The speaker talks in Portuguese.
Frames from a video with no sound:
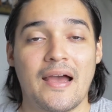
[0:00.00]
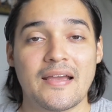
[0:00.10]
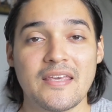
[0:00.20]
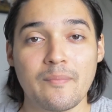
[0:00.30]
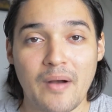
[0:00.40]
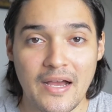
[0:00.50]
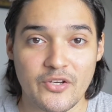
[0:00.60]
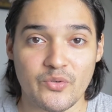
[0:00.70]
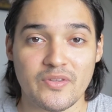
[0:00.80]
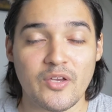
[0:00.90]
Aqui
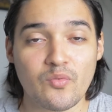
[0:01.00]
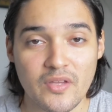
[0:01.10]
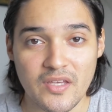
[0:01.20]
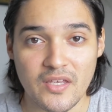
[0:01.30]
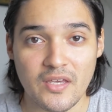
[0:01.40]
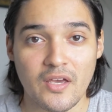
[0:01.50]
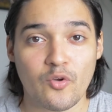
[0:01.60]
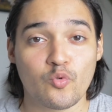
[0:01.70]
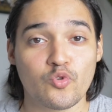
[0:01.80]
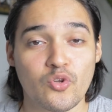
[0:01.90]
embaixo tem o link
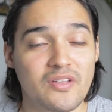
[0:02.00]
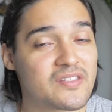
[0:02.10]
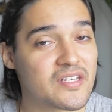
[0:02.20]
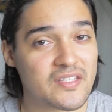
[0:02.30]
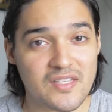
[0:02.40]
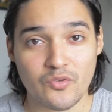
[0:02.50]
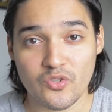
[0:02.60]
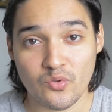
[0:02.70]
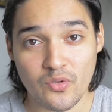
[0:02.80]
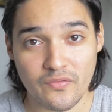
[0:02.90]
com toda a descrição
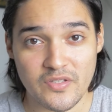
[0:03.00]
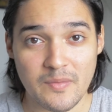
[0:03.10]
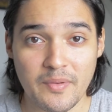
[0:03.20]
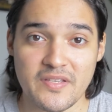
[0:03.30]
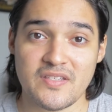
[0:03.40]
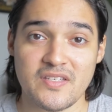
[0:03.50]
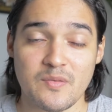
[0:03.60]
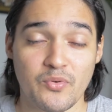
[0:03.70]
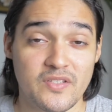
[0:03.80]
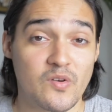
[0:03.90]
de tudo que você
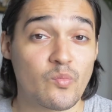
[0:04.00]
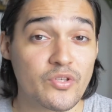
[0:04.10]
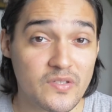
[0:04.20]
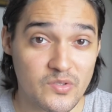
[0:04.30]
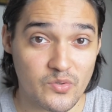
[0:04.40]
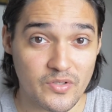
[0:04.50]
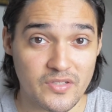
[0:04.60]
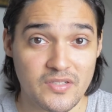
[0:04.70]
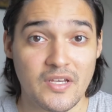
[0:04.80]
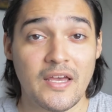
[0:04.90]
precisa, porque são muitas
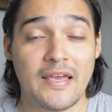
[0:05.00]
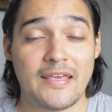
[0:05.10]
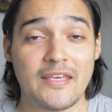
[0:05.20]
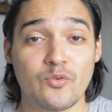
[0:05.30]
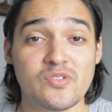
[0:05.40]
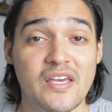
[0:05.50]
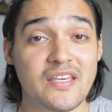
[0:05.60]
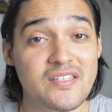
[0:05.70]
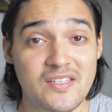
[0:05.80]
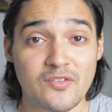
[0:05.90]
coisas, e os
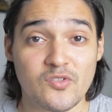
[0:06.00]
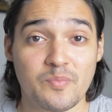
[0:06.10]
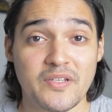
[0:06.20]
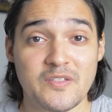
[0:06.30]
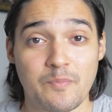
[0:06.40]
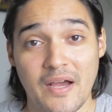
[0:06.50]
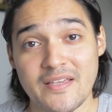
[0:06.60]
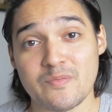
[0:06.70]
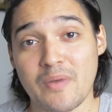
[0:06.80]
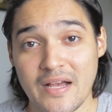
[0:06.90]
requisitos
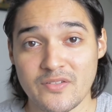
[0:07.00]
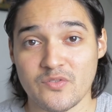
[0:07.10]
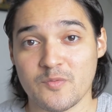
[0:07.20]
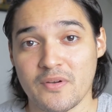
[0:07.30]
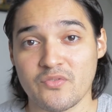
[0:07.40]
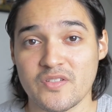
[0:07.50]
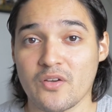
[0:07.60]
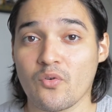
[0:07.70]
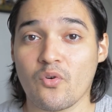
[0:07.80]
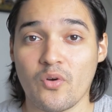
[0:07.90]
principais básicos para
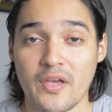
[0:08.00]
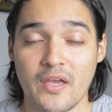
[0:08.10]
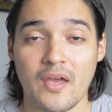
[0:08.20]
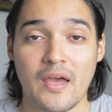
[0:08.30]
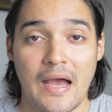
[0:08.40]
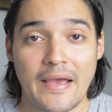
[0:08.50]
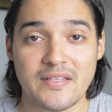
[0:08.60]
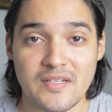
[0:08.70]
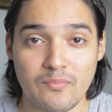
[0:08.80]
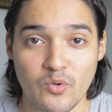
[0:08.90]
você concorrer a
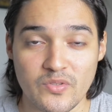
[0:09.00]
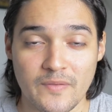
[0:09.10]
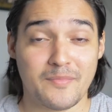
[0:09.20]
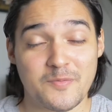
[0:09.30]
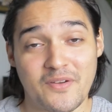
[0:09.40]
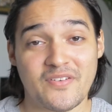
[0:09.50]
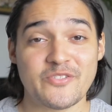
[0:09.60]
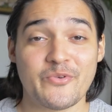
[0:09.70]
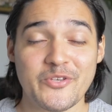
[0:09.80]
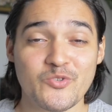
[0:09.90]
essa bolsa. Mas para
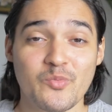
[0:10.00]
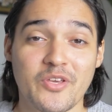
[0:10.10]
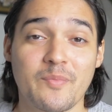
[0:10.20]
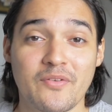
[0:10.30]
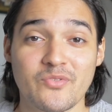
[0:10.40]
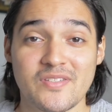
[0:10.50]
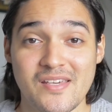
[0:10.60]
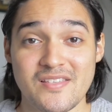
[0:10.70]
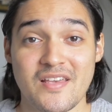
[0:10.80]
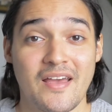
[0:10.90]
fazer um resumo aqui para
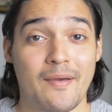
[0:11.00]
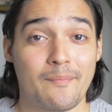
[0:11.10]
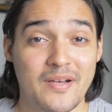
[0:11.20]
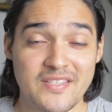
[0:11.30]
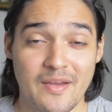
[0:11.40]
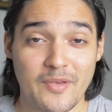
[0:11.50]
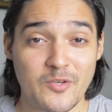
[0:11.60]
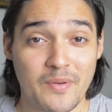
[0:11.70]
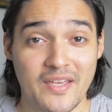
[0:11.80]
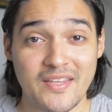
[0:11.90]
vocês,
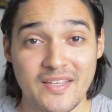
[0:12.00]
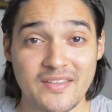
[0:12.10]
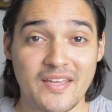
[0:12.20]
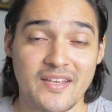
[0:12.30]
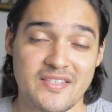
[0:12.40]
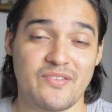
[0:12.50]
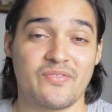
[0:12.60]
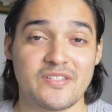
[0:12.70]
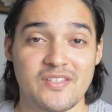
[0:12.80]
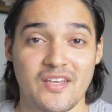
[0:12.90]
basicamente para quem tem interesse em
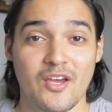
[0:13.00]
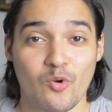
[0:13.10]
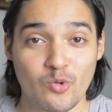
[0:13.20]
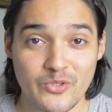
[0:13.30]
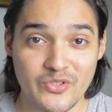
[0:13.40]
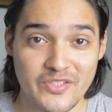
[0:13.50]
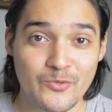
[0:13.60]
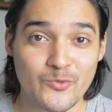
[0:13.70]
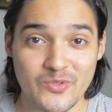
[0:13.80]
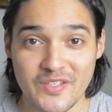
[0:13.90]
fazer cursos de
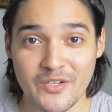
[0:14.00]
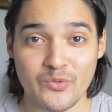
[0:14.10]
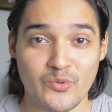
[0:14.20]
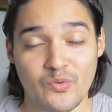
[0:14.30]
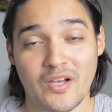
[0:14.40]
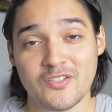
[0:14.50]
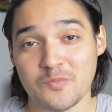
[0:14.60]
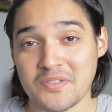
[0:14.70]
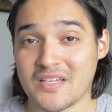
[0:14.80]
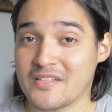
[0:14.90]
segundo ciclo, no caso
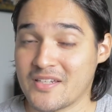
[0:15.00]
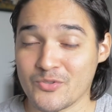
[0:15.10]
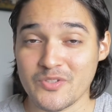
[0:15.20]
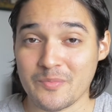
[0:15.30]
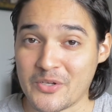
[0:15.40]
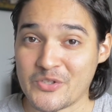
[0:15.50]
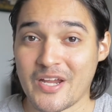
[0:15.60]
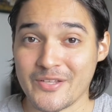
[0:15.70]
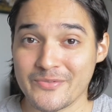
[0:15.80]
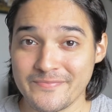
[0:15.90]
especializações e
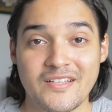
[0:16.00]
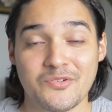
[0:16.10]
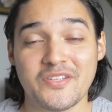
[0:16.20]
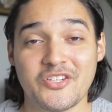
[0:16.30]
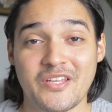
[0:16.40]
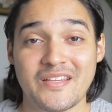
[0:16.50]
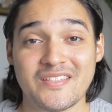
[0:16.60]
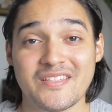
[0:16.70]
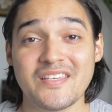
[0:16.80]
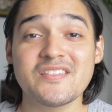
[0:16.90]
mestrado, são
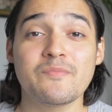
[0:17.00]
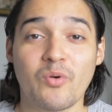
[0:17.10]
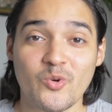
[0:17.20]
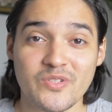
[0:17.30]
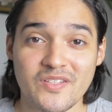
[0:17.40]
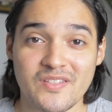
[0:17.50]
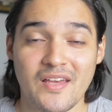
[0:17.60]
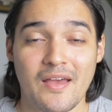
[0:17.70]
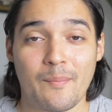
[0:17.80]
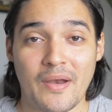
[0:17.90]
destinadas 15 bolsas
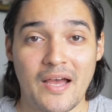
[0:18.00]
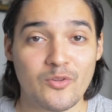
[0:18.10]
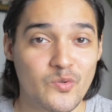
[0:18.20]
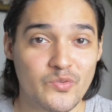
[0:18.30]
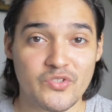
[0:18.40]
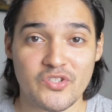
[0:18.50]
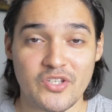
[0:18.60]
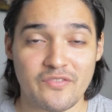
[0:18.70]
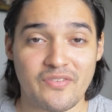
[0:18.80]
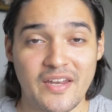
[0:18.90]
para alunos
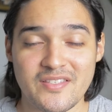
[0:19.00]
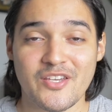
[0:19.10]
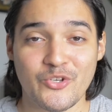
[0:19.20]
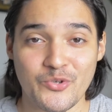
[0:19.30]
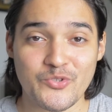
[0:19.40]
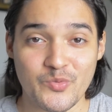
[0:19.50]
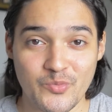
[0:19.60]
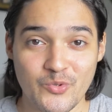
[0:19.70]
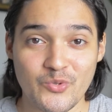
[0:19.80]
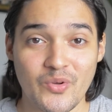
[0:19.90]
de várias regiões do
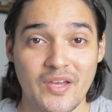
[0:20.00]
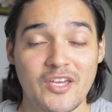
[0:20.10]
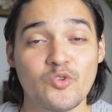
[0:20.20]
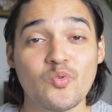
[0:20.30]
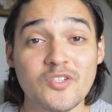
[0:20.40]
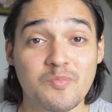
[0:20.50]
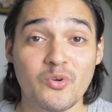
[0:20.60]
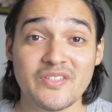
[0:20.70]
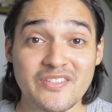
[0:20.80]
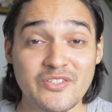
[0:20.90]
mundo e duas
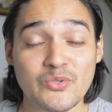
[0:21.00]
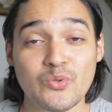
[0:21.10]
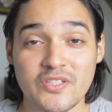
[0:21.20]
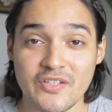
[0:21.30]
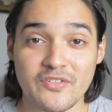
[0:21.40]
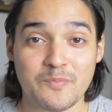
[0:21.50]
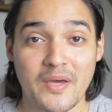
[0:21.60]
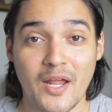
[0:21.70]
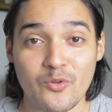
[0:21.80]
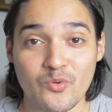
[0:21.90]
bolsas exclusivas
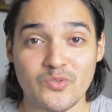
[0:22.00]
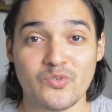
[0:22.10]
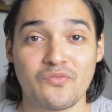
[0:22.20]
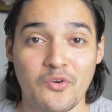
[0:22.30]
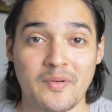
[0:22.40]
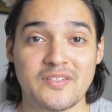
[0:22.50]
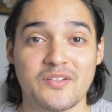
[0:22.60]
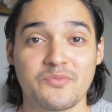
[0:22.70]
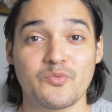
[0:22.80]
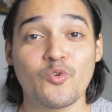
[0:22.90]
para alunos com
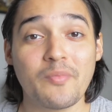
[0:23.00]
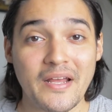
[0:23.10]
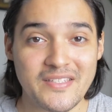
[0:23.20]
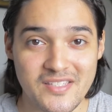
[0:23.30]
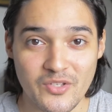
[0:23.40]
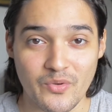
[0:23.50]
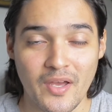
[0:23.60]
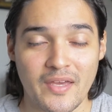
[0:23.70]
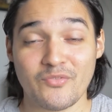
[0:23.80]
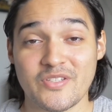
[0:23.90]
formação no Brasil,
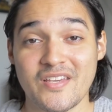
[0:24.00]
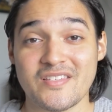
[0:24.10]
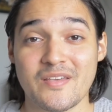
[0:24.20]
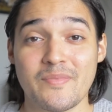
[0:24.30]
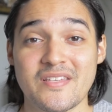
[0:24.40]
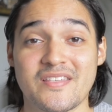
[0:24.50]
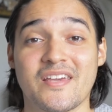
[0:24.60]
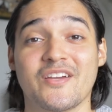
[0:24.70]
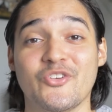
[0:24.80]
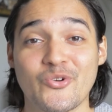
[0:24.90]
para você receber
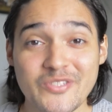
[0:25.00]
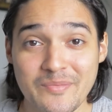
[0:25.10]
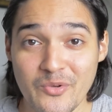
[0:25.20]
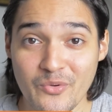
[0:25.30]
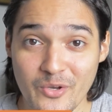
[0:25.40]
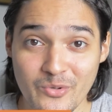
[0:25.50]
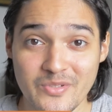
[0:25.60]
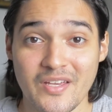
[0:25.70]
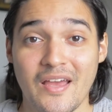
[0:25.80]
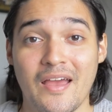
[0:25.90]
cerca de 11 mil
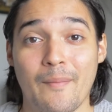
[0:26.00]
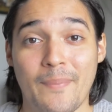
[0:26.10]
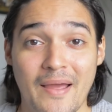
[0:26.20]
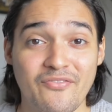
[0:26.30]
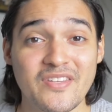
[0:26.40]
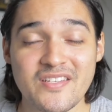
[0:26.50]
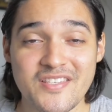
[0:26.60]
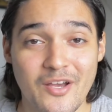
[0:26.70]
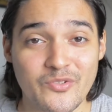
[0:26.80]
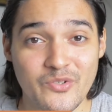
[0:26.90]
euros para
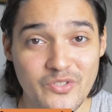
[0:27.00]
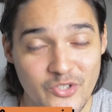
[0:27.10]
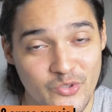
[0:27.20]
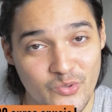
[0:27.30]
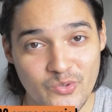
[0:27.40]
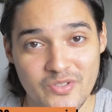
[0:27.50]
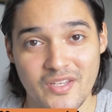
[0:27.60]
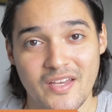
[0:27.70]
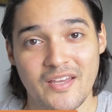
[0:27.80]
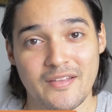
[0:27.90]
financiar os seus estudos
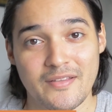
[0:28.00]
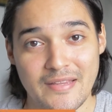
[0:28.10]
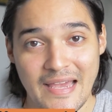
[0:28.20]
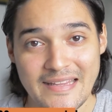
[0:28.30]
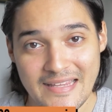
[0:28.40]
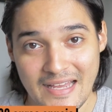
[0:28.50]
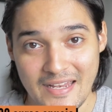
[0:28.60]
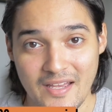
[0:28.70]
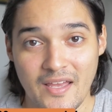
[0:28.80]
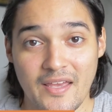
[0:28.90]
na
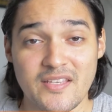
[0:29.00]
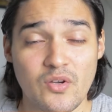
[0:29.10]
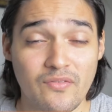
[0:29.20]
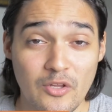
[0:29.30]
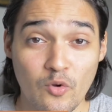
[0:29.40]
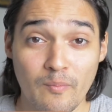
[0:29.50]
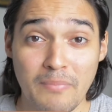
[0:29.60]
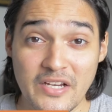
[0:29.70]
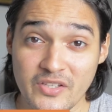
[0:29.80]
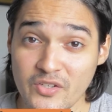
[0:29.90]
Itália. Esse é um valor
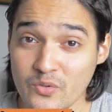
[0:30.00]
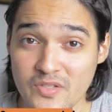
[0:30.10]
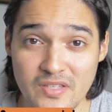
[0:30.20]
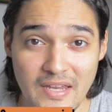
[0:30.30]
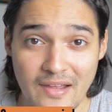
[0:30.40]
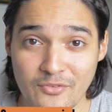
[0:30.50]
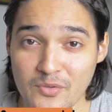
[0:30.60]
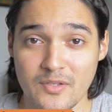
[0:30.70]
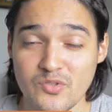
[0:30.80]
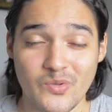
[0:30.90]
bastante considerável,
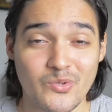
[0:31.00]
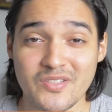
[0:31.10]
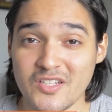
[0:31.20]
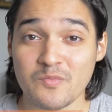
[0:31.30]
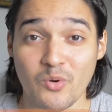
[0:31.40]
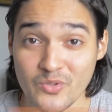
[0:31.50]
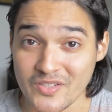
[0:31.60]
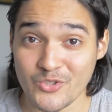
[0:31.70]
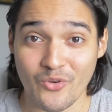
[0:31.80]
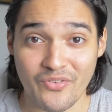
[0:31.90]
não são todas as
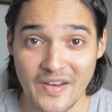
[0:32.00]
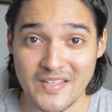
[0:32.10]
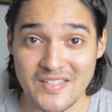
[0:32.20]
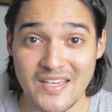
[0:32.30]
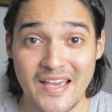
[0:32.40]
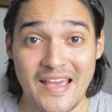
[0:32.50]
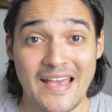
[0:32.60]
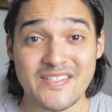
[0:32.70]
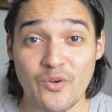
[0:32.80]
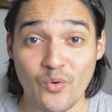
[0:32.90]
bolsas que oferecem
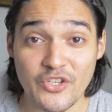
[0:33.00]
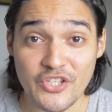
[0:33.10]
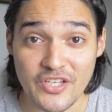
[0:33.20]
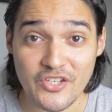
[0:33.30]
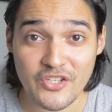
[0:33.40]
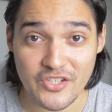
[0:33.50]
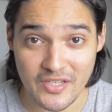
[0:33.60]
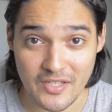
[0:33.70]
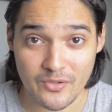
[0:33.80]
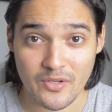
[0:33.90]
essa quantia de
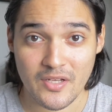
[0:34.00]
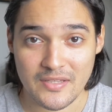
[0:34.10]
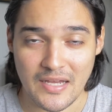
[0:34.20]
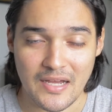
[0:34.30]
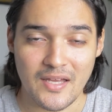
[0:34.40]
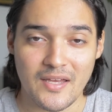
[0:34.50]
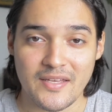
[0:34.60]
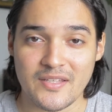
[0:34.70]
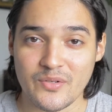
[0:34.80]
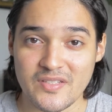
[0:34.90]
dinheiro, tá?
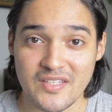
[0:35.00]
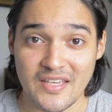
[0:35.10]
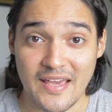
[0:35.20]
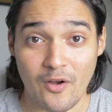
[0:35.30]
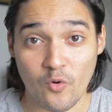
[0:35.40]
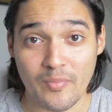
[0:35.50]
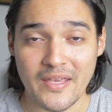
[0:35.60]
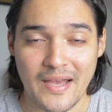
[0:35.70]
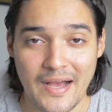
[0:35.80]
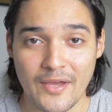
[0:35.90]
Então assim, é algo
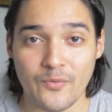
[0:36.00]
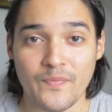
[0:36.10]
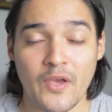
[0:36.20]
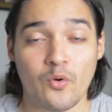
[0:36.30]
bem raro.